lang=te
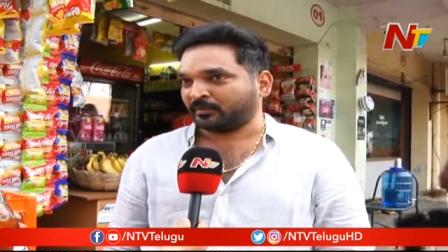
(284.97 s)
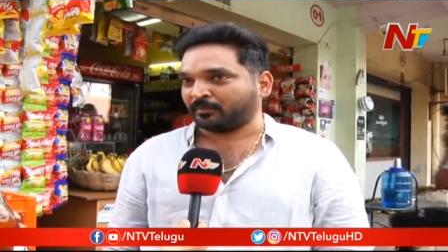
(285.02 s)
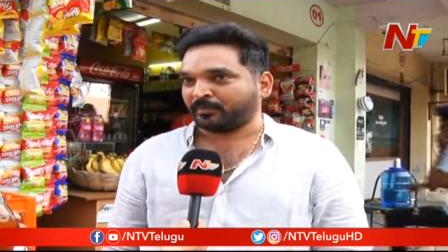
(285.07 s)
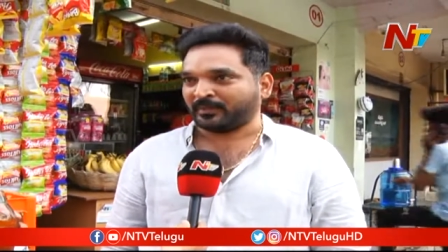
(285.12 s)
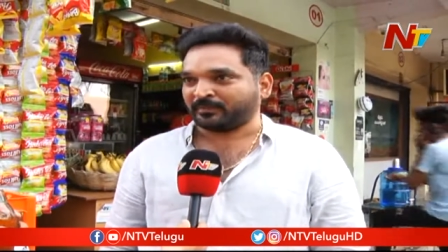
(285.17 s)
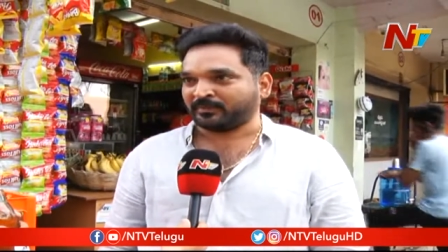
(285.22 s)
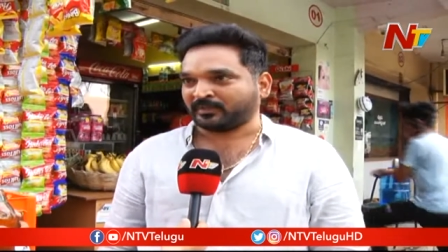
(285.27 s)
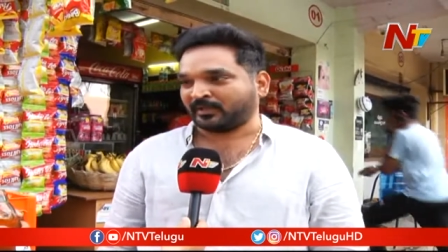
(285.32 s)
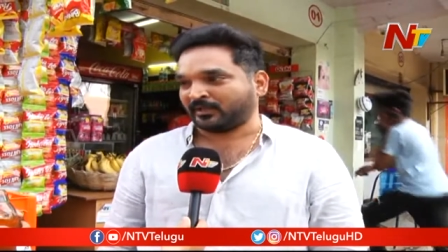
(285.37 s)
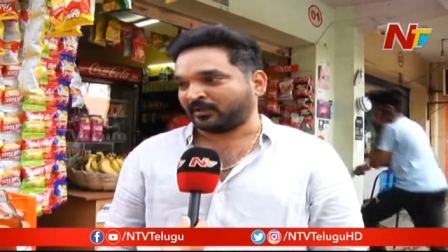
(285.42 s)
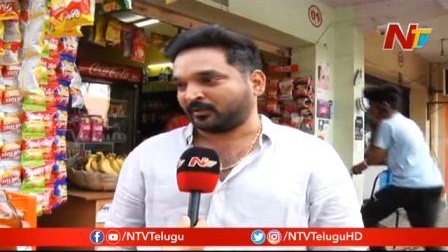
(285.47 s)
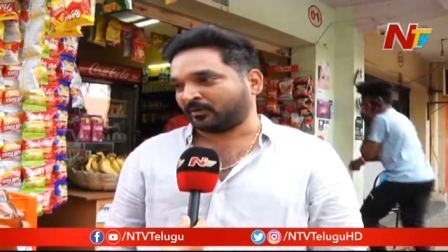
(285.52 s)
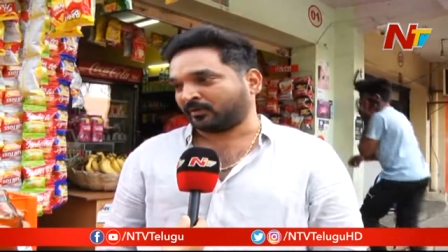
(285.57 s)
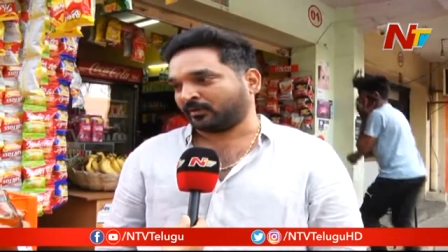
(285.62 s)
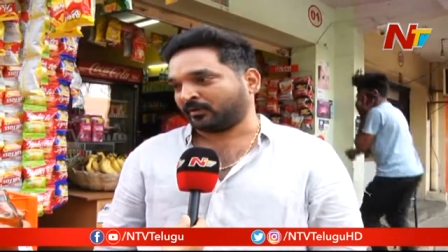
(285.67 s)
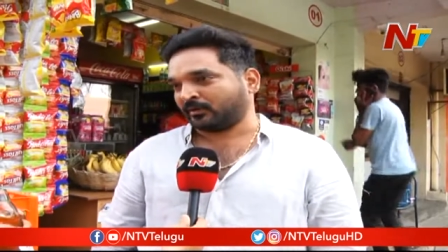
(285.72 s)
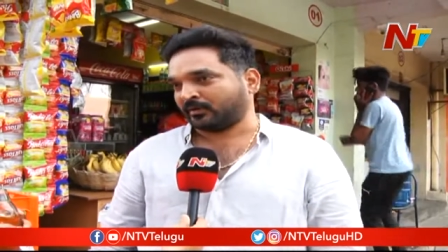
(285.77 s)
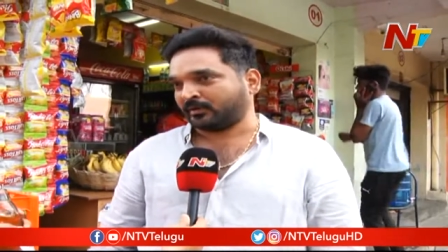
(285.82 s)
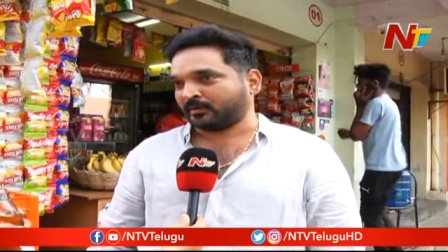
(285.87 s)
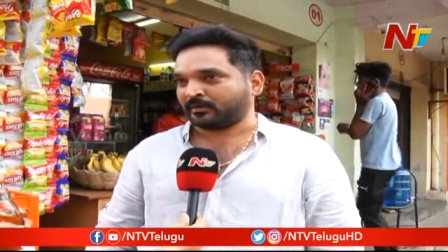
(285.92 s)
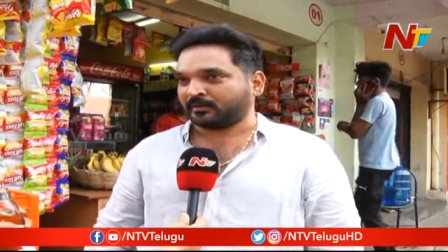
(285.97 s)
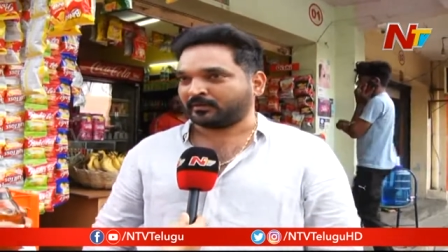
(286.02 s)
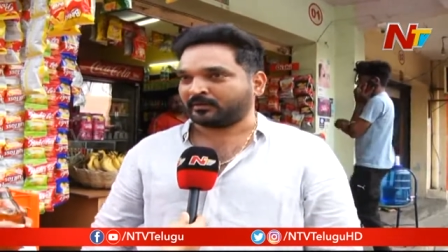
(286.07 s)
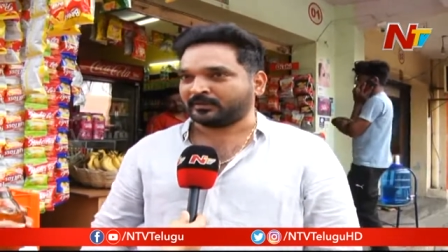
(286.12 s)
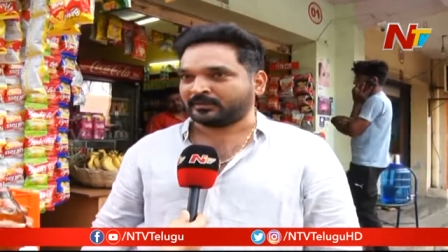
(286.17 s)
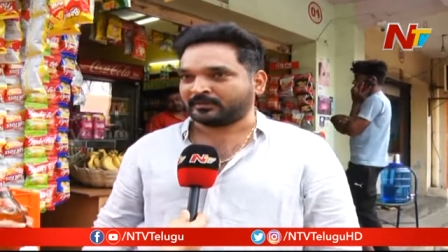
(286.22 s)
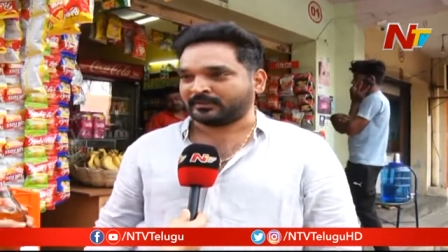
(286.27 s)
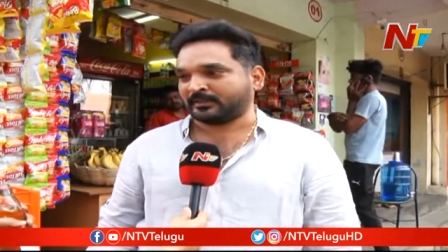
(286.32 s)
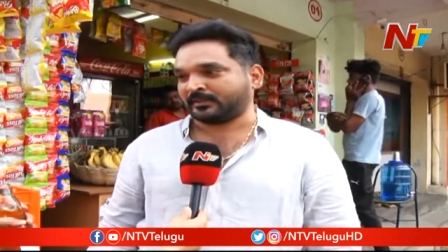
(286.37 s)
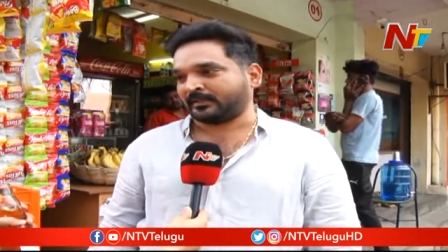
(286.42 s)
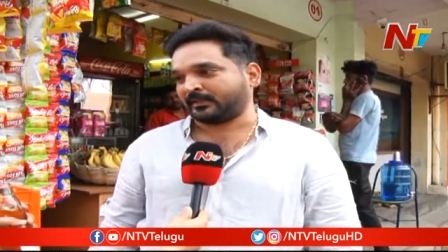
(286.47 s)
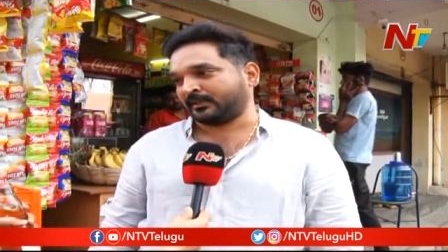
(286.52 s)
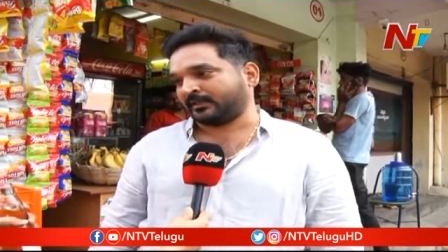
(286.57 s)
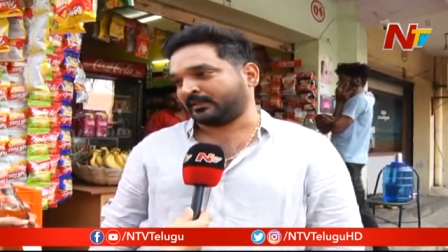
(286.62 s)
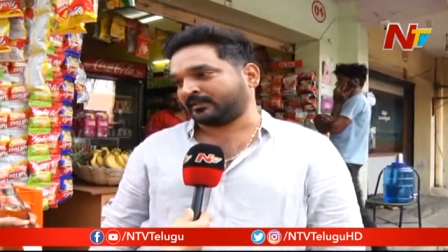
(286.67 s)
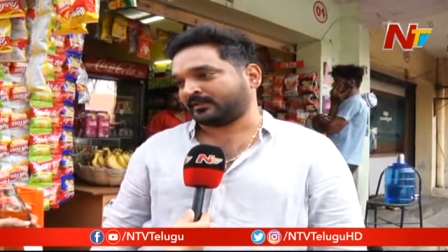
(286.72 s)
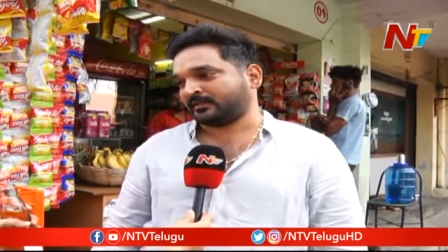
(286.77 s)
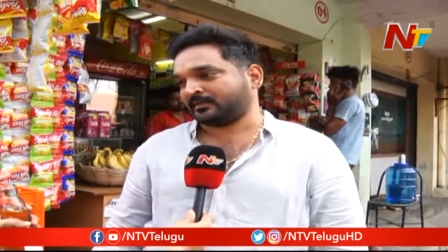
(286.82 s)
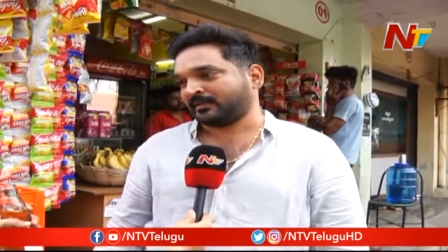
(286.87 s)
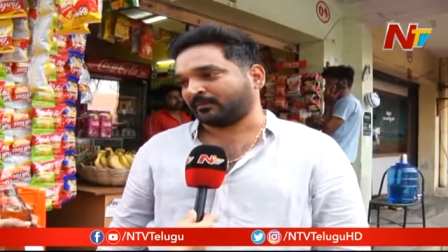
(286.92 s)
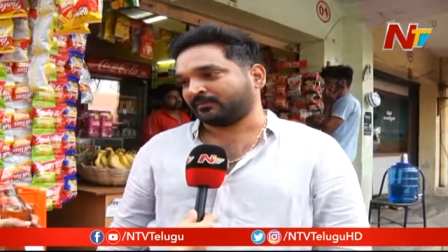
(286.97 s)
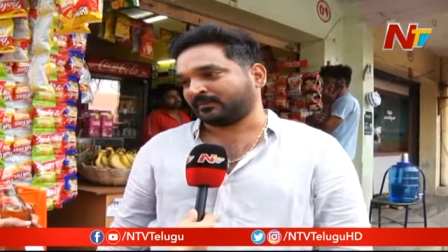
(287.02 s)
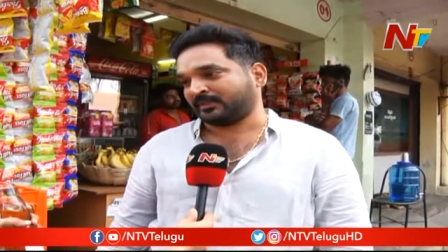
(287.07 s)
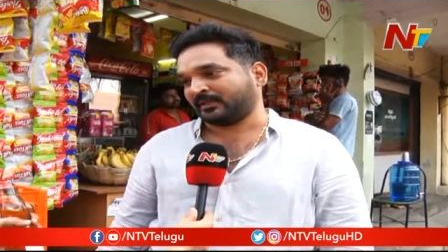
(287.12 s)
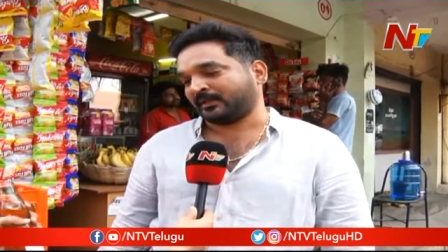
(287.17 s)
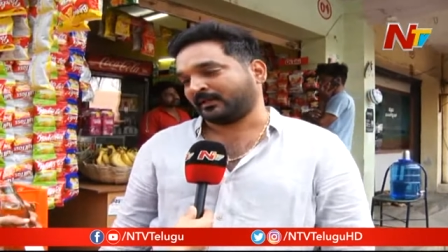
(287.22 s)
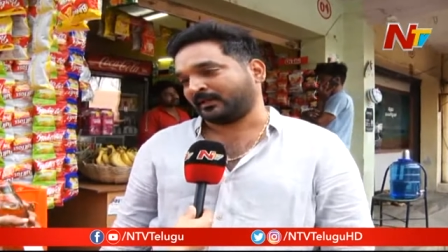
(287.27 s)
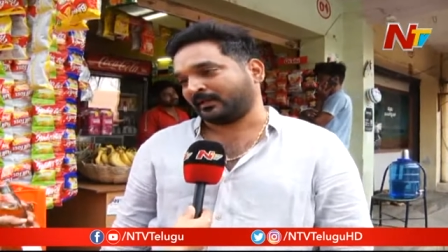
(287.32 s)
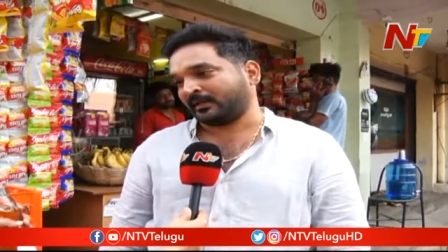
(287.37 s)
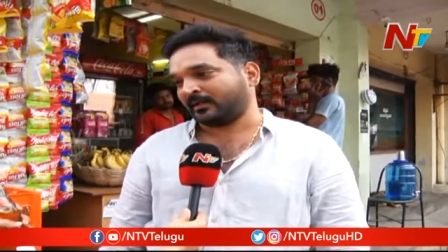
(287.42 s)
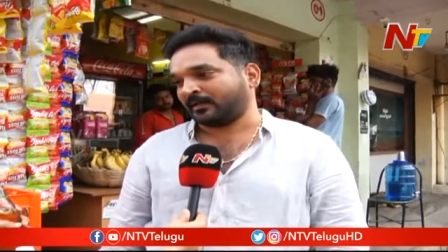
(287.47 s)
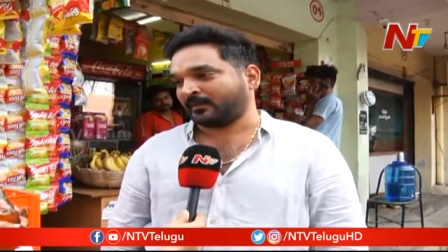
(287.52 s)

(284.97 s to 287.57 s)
పెప్సీ కోక్ వచ్చి ఇట్స్ సంథింగ్